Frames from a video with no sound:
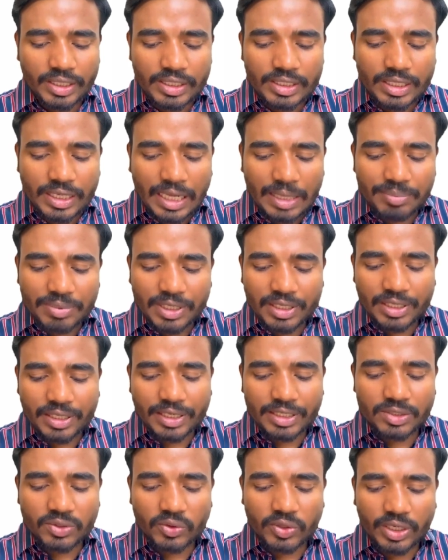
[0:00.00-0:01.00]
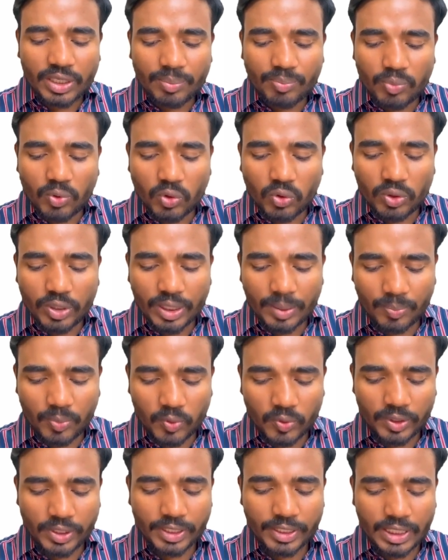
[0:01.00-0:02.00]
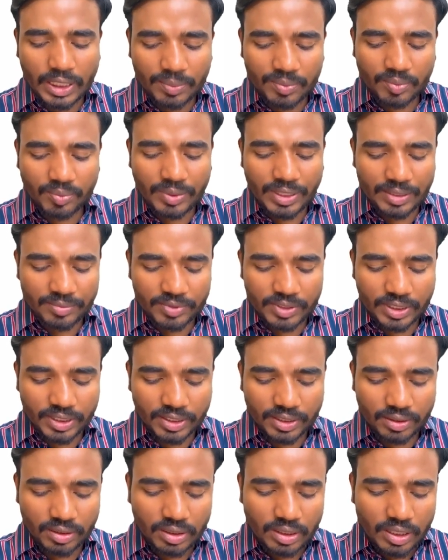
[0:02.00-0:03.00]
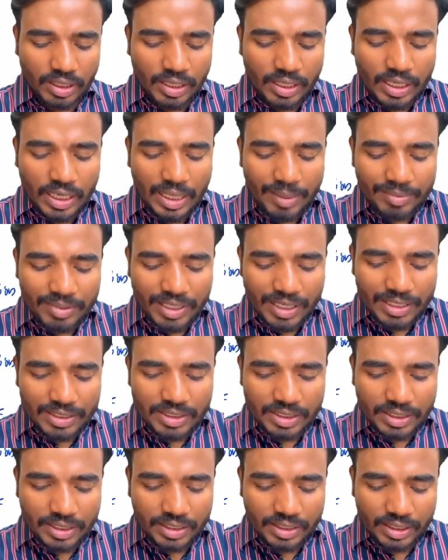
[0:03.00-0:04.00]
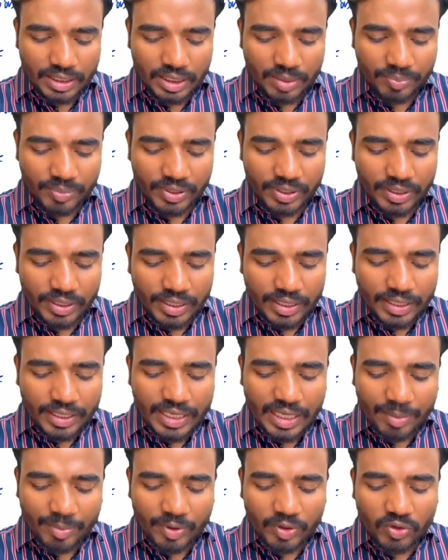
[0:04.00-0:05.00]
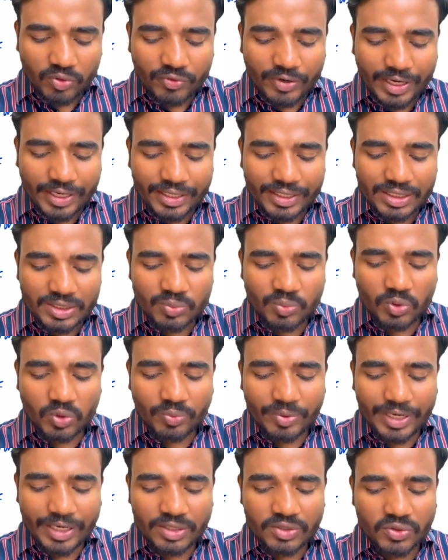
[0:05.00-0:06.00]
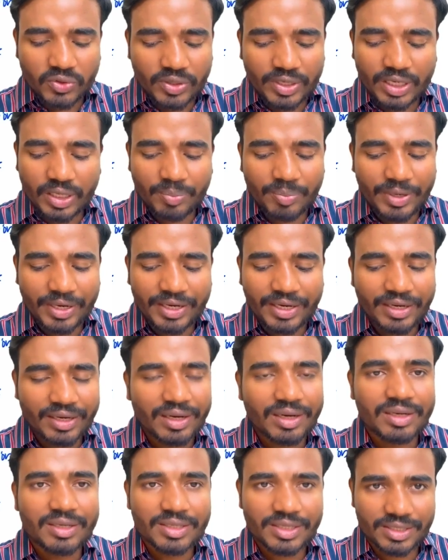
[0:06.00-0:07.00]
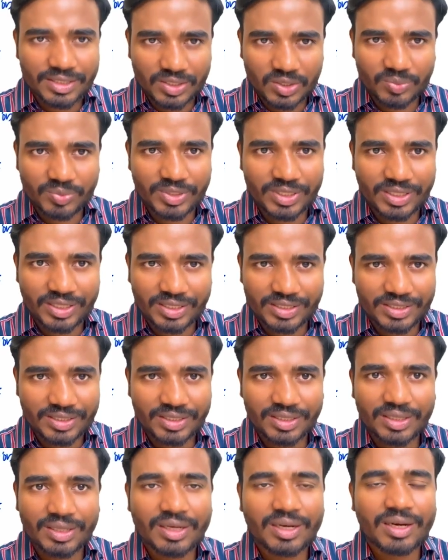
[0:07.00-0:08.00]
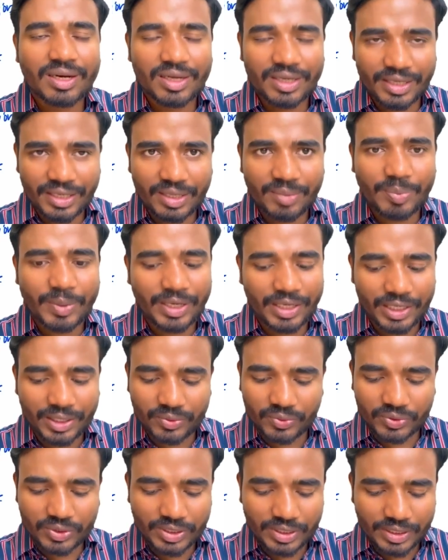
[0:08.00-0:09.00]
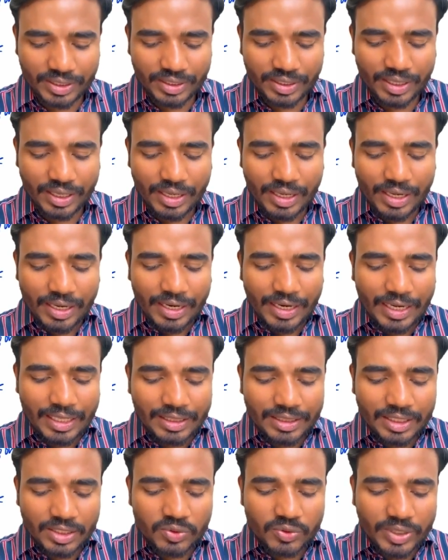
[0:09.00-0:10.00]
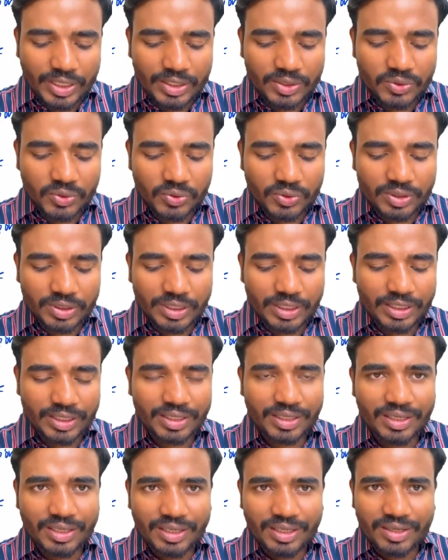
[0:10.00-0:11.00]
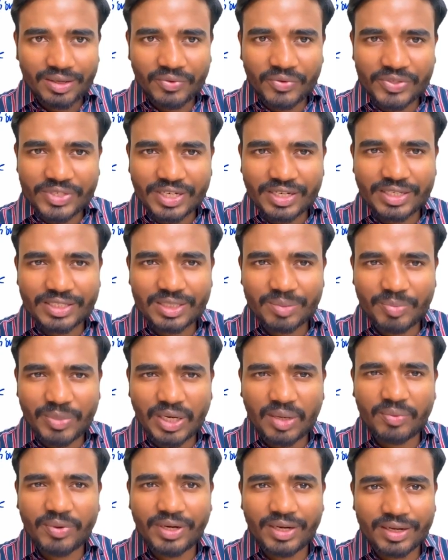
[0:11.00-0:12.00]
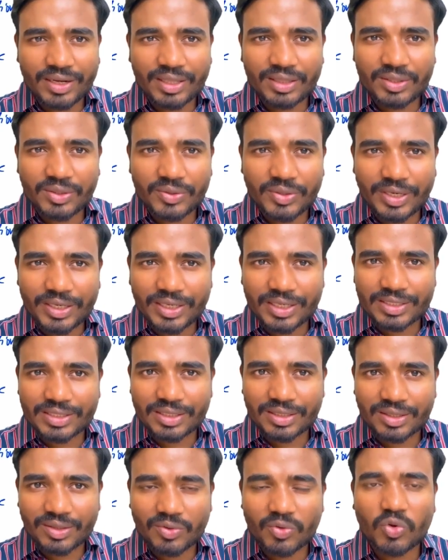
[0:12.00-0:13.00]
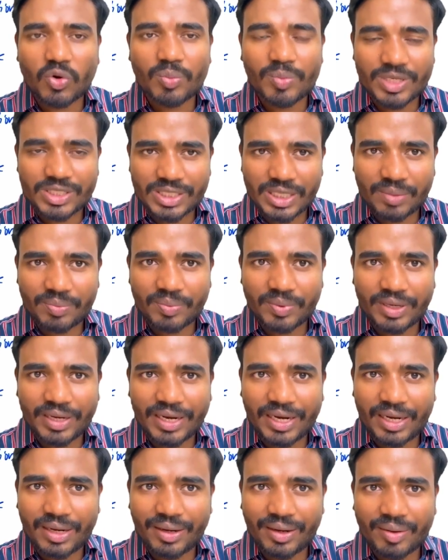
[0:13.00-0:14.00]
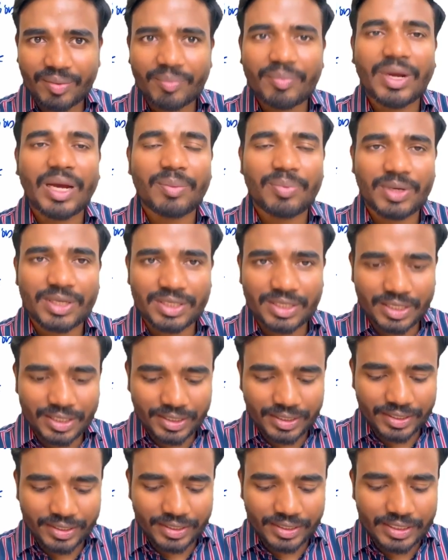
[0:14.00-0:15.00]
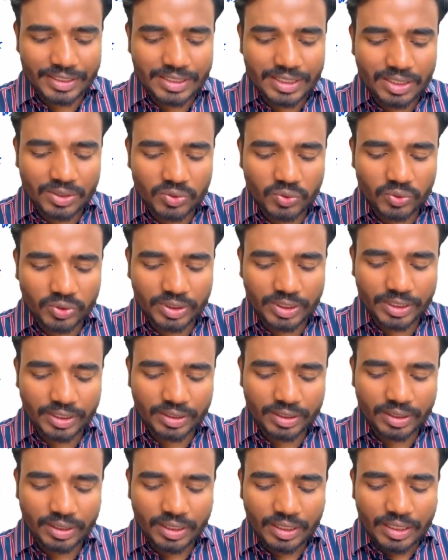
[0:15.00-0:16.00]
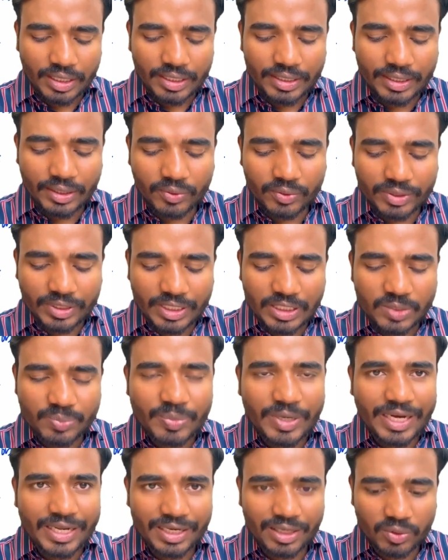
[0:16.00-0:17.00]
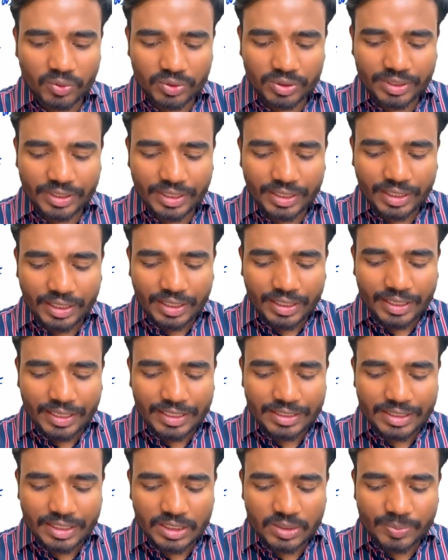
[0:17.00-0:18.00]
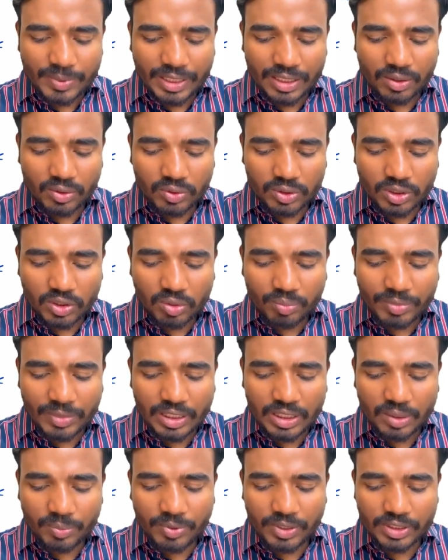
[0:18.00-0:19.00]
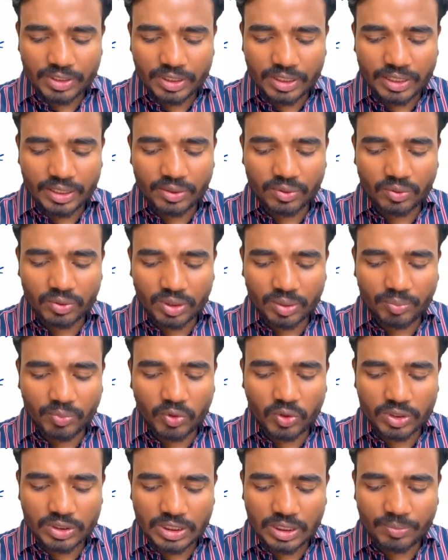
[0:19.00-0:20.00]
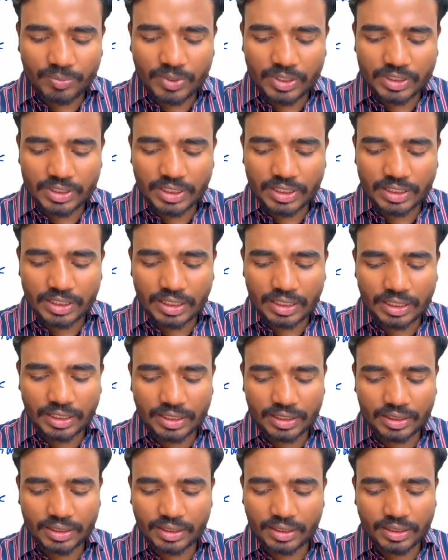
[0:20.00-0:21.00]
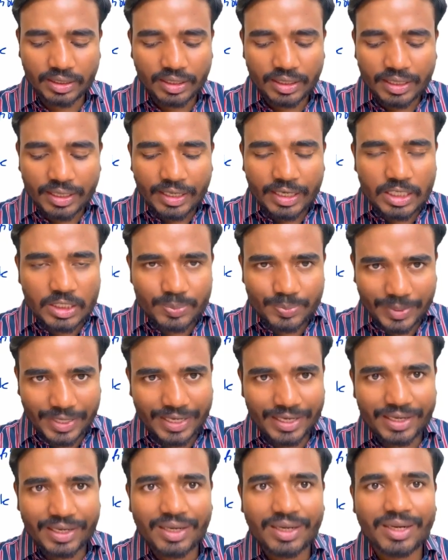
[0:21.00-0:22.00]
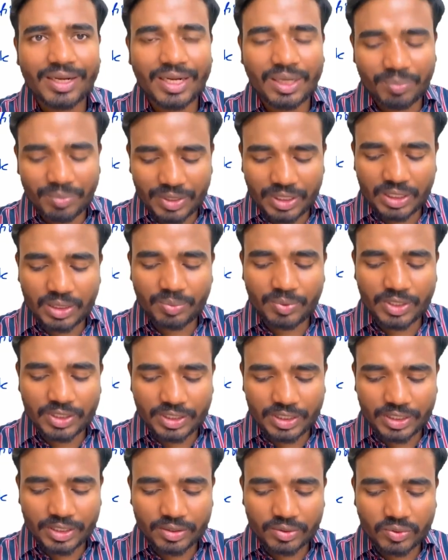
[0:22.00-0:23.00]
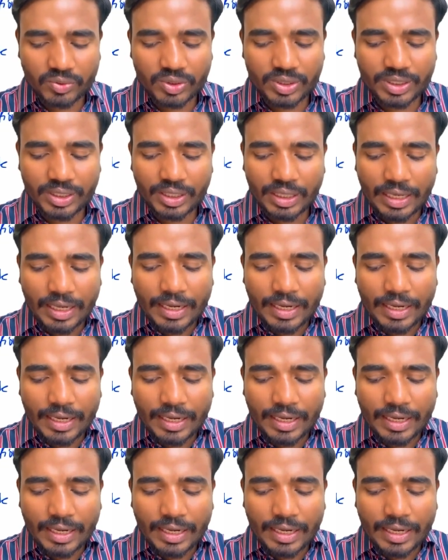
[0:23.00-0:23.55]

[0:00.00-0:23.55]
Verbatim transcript: लाइफ साइकिल कैसा होगा डिप्लो हेप्लोन्टिक टाइप ऑफ लाइफ साइकिल अब ध्यान से देखना है यहाँ पे गैमेटोफाइट एंड स्प्रोफाइट और इंडिपेंडेंट अल्ट्रेशन ऑफ जनरेशन इंडिपेंडेंट होता है ये एंथ्रोजॉइड जो होता है ना उसका कैसा ब्रायोफाइटा का एंथ्रोजॉइड कैसा था कोमा से एंड बायफ्लेजिलेटेड इसका जो होता है ना ये होता है स्पायरल होता है ऐसे स्पायरल होता है और मल्टीफ्लेजिलेटेड होता है बहुत सारे फ्लेजिला निकले रहते हैं स्पायरल एंड मल्टीफ्लेजिलेटेड होता है